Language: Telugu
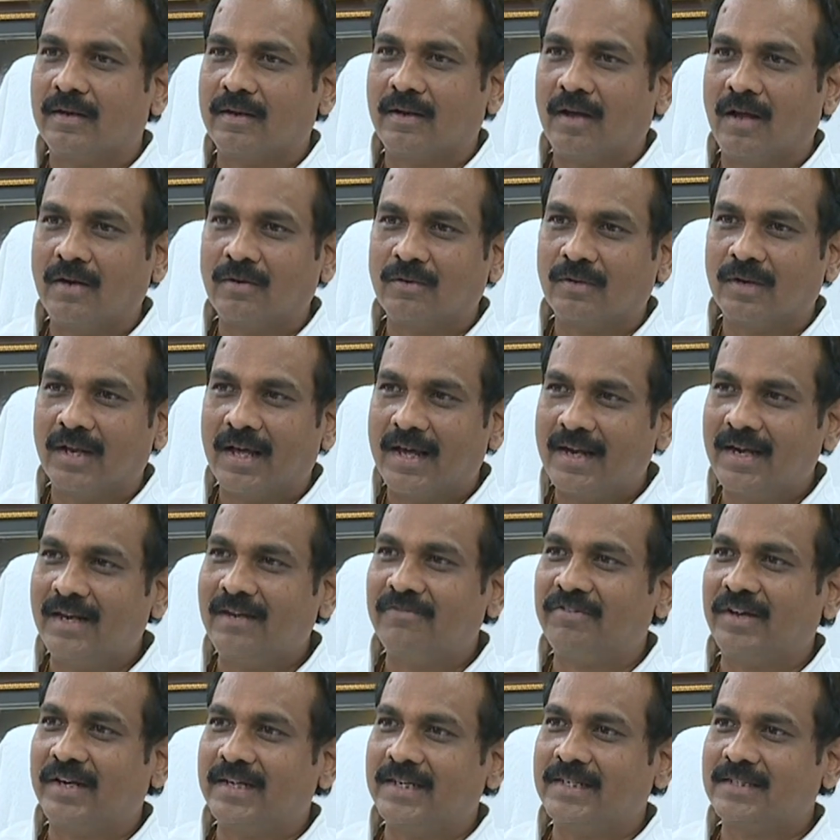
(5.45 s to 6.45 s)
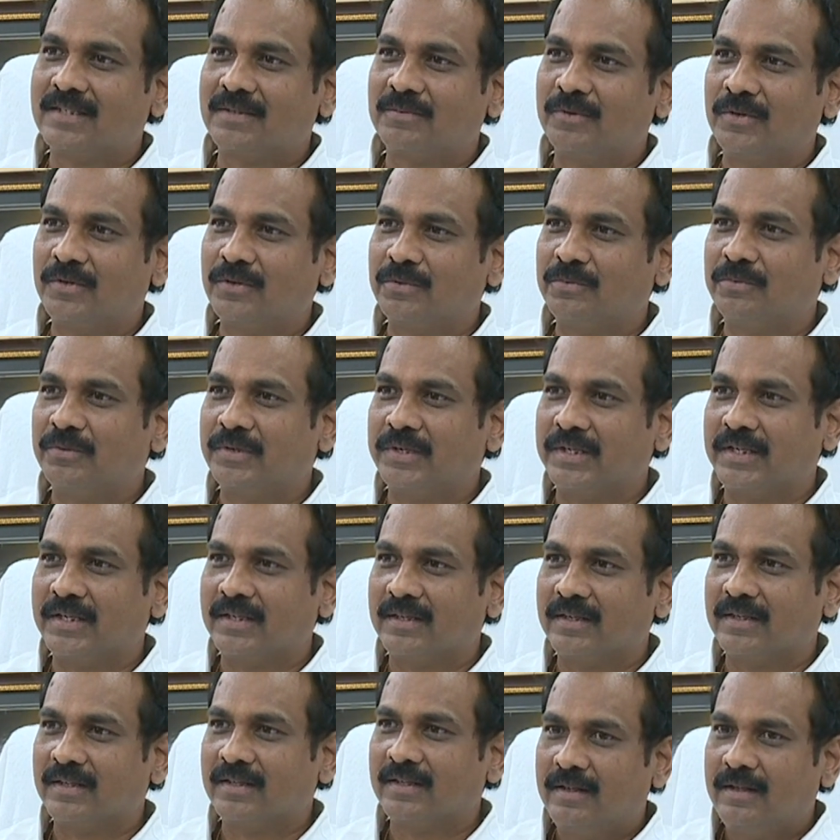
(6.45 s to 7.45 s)
నాలుగు లారీలు ఫర్నిచర్ కొట్టుకుపోయి
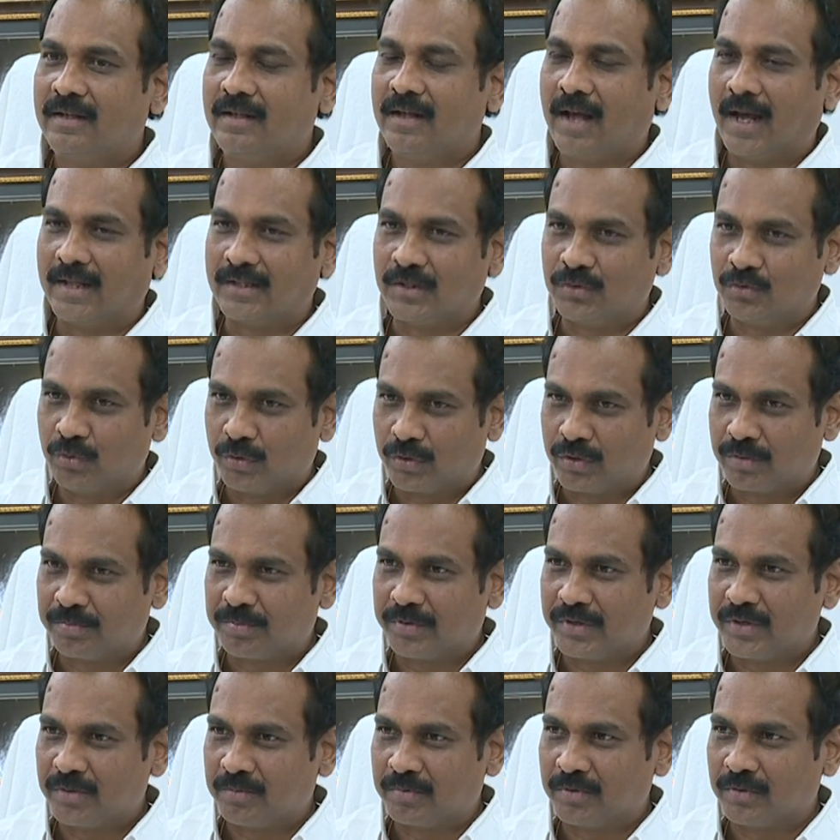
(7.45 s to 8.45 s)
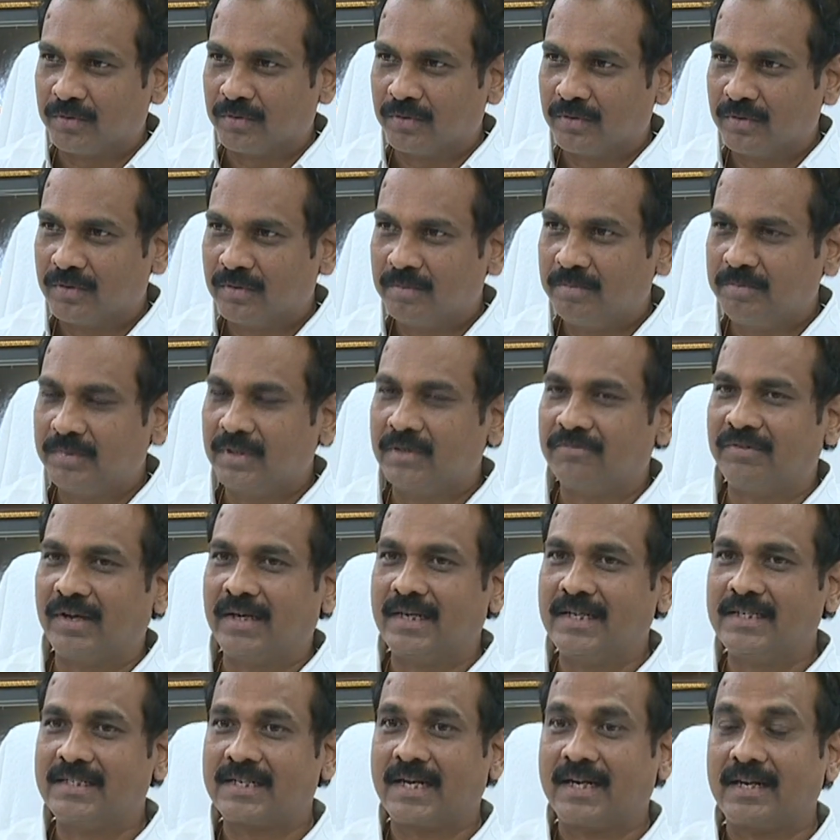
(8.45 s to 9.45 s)
అది దొరికిపోయి ఇప్పుడు మీకు
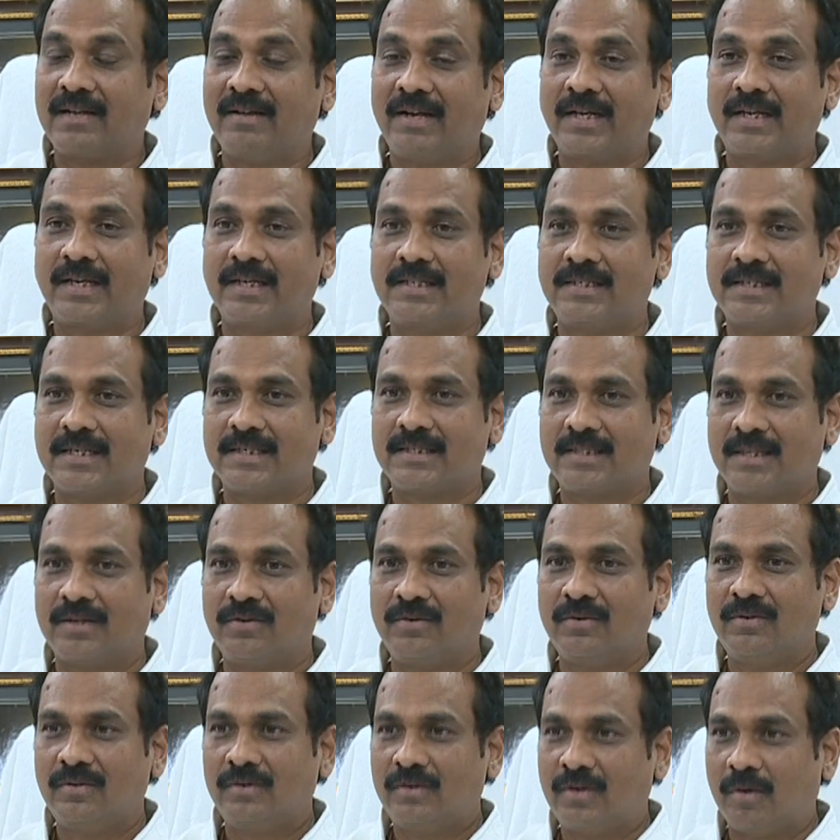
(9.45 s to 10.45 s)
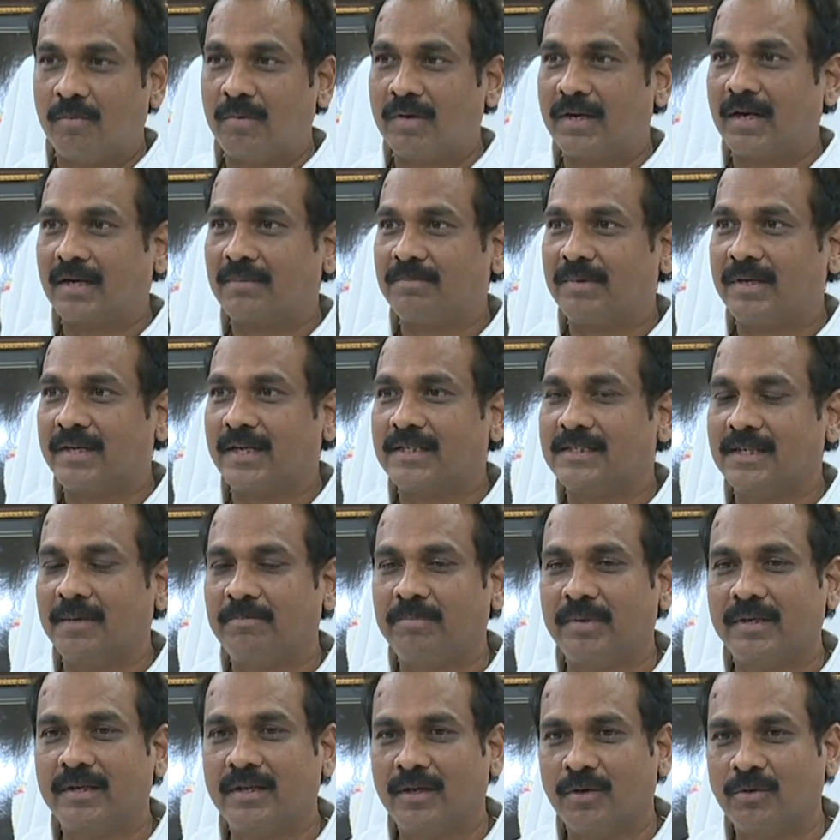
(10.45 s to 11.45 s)
ఫర్నిచర్ అనే అనిపించేస్తాను డబ్బులు కట్టమంటారా
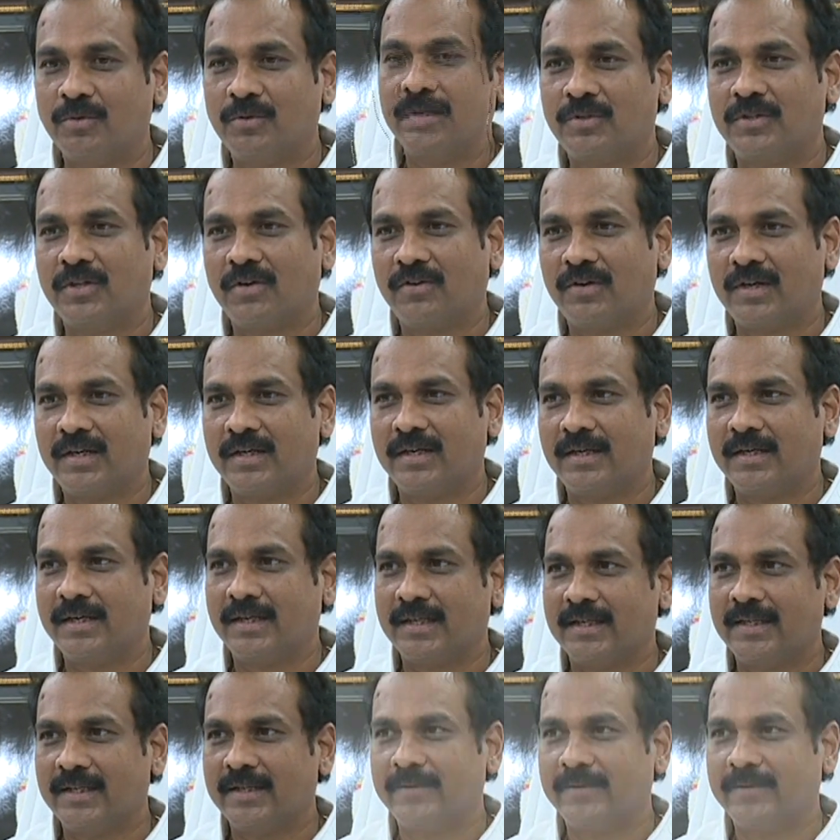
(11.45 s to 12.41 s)
చెప్పండి నేను అడుగుతా ఉన్నాడంటే